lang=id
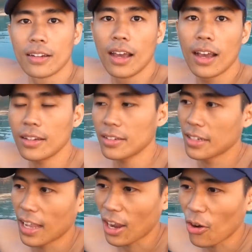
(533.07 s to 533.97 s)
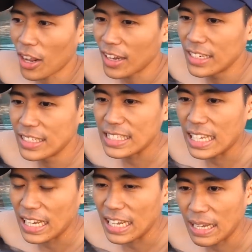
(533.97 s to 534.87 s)
dan kalau kalian
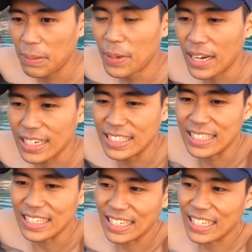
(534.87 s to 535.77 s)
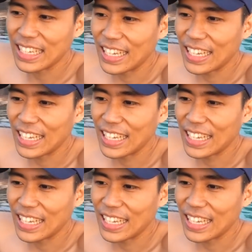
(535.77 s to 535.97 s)
uh, berenang di sini